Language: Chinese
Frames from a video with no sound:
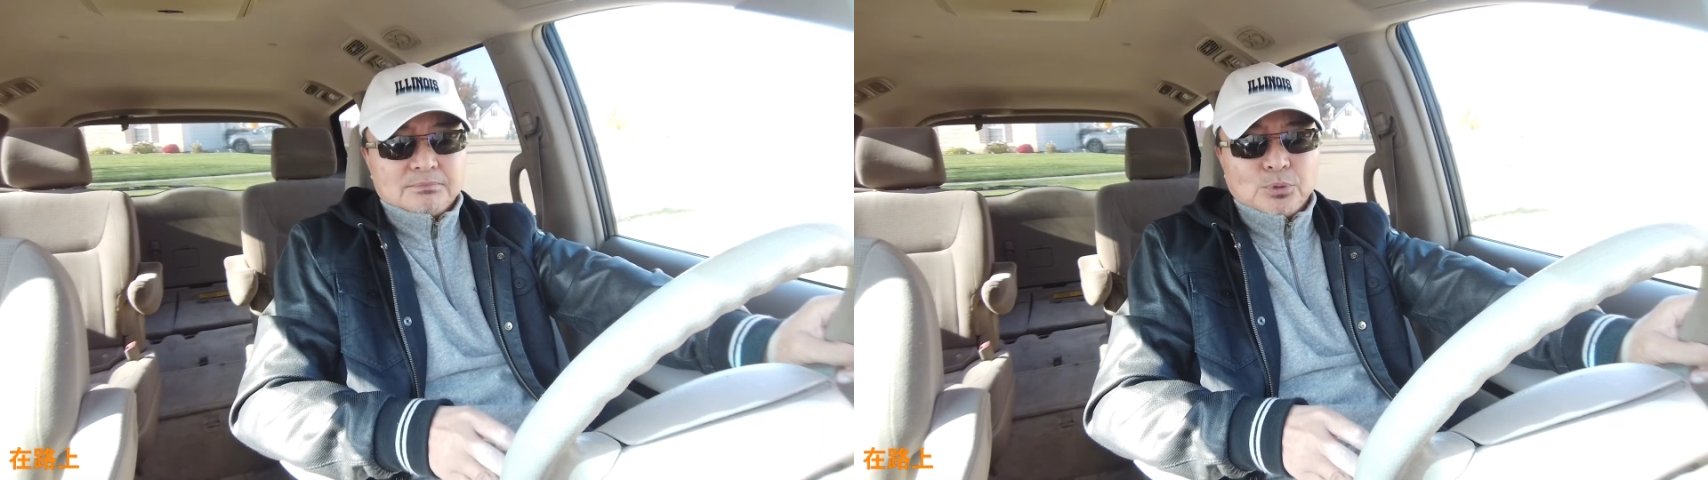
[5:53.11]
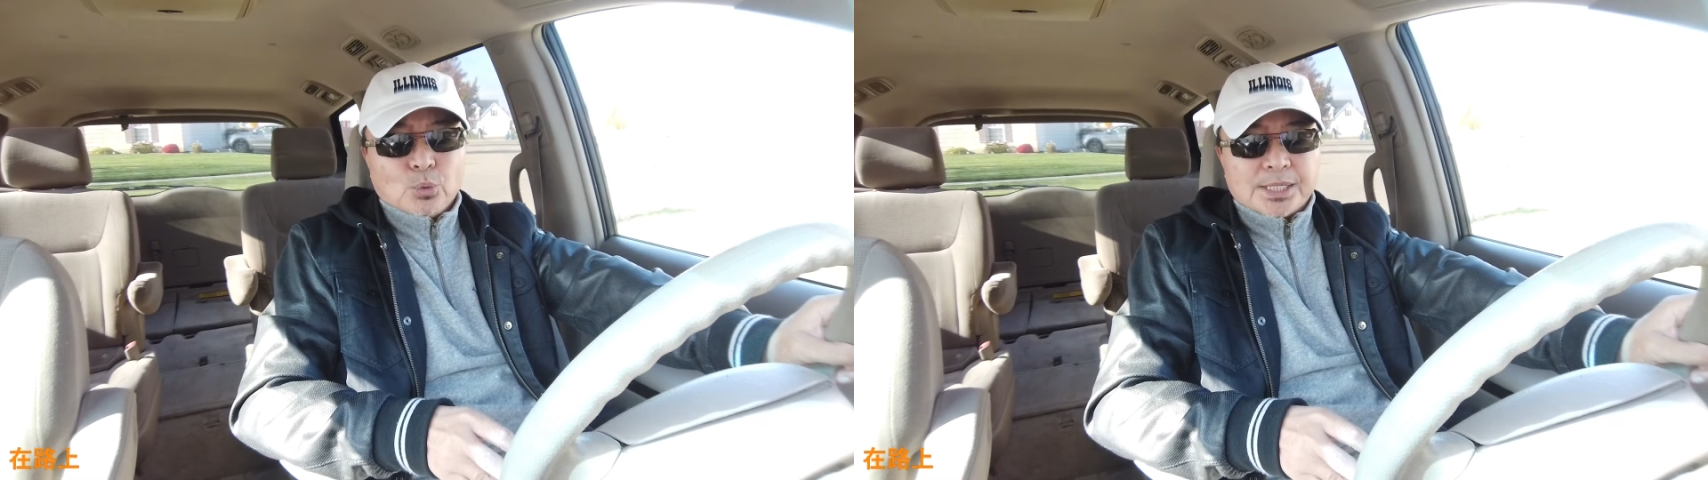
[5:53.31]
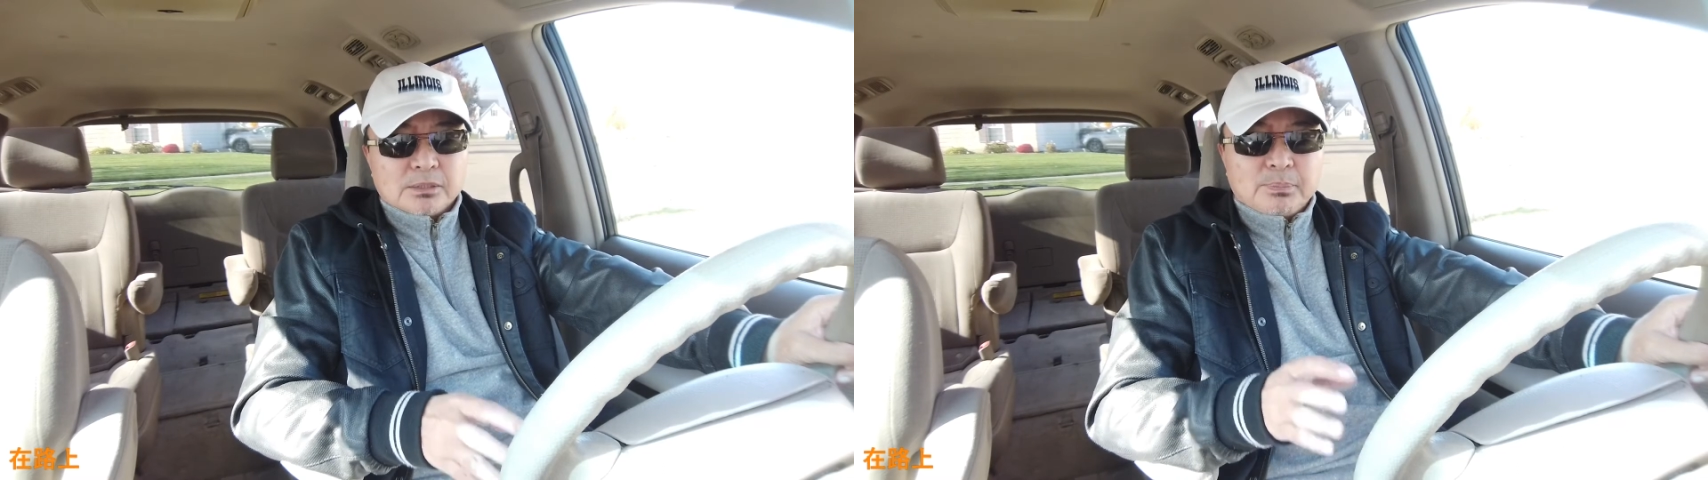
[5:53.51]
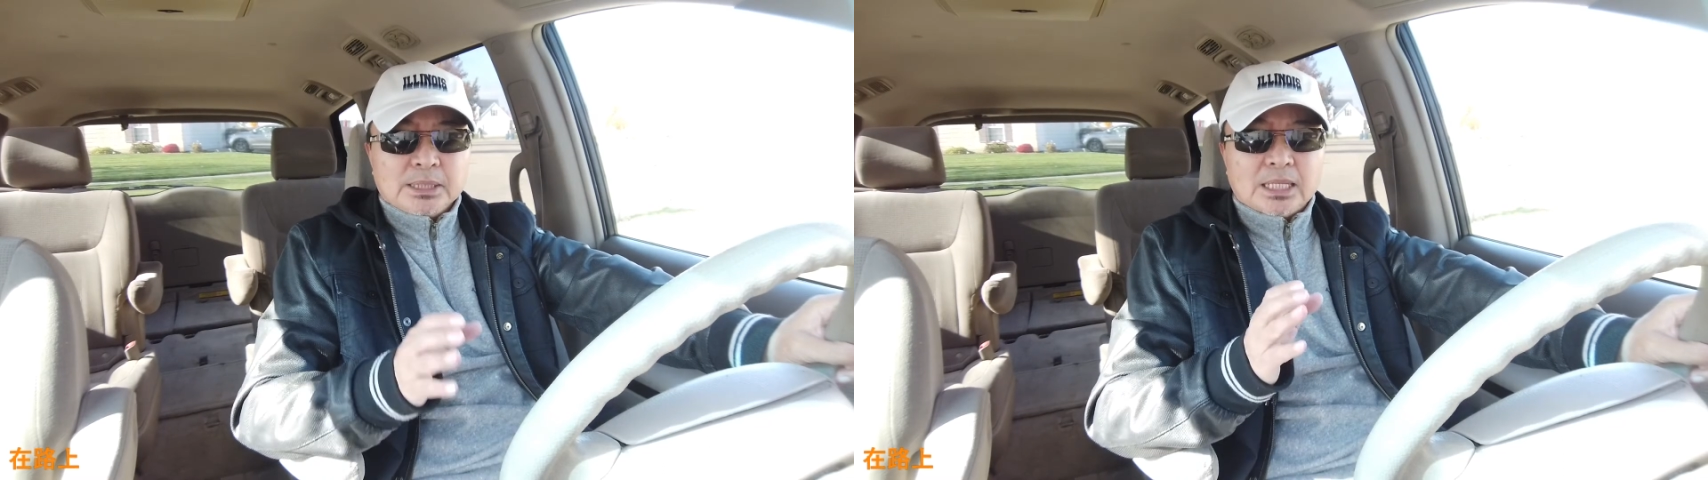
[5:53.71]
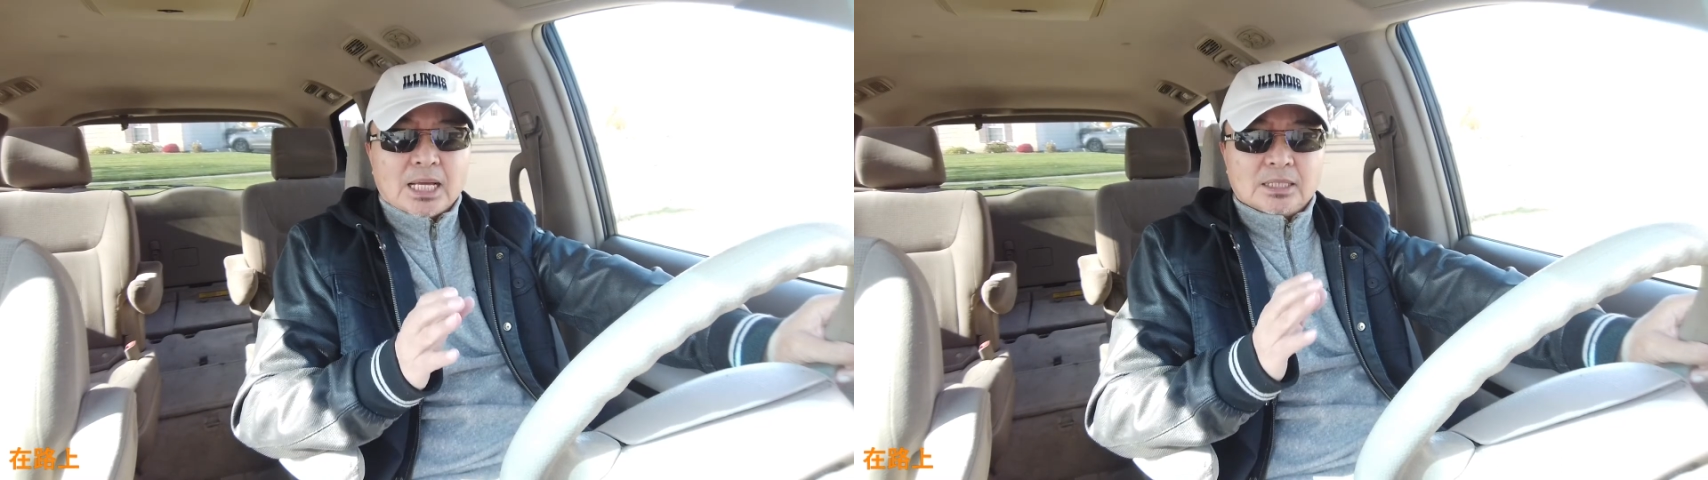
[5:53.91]
不管是
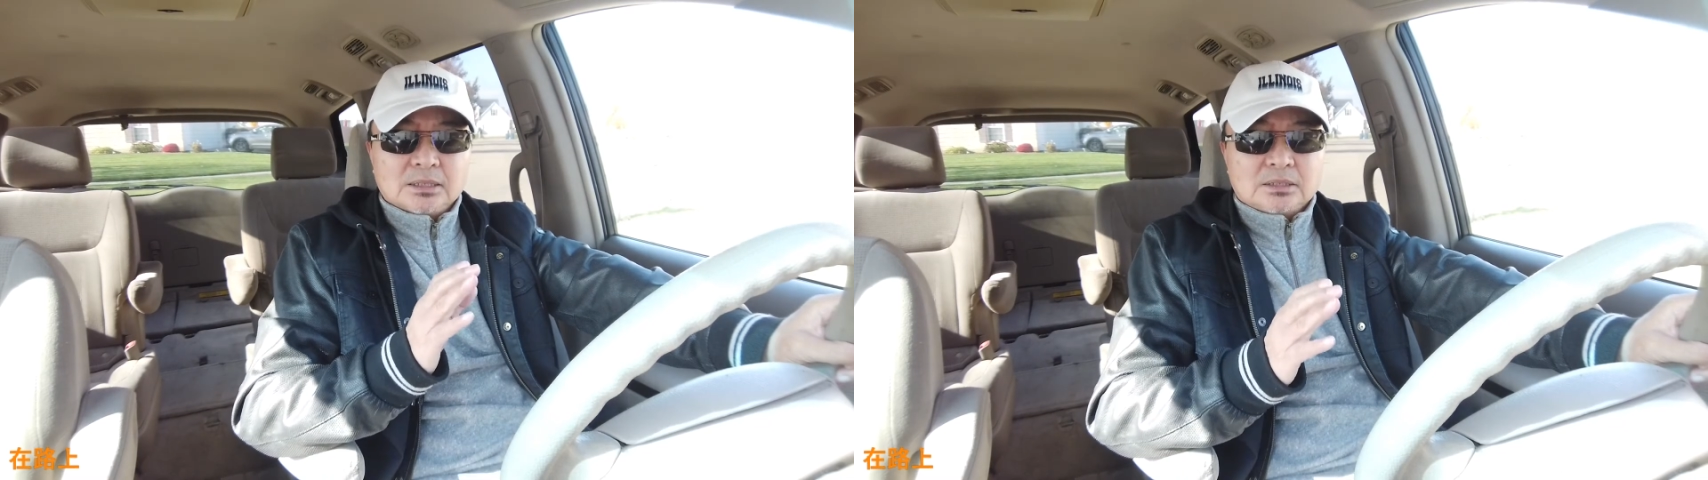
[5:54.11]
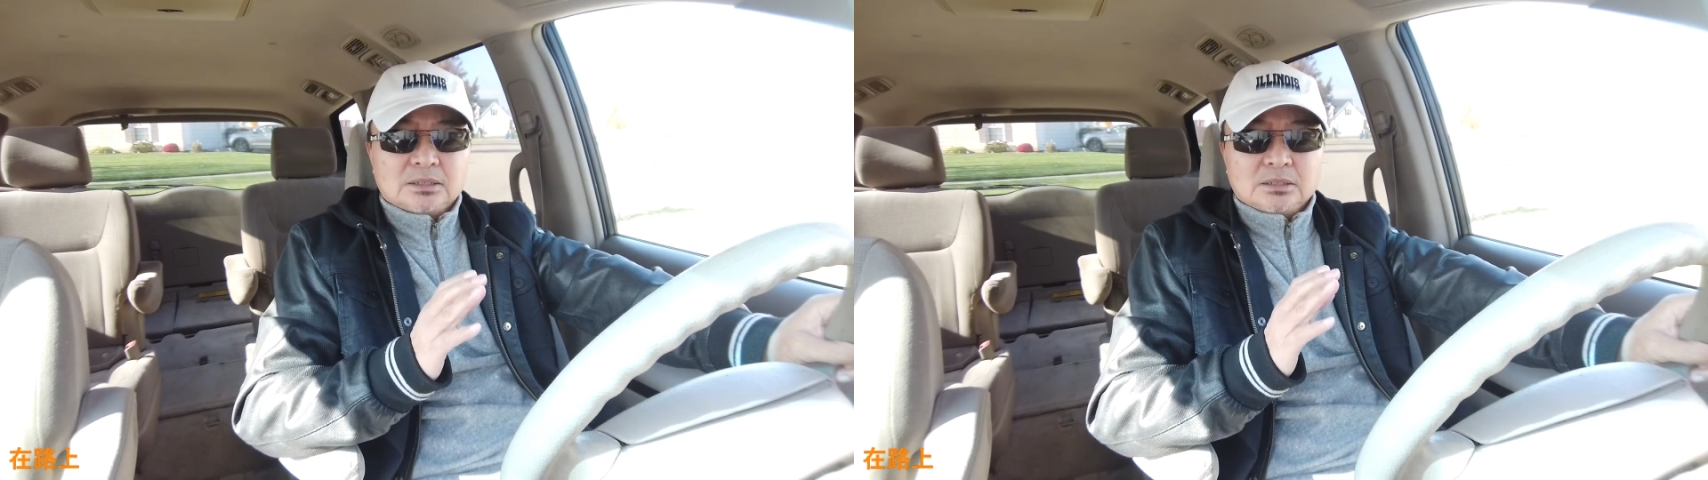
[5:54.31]
被哪个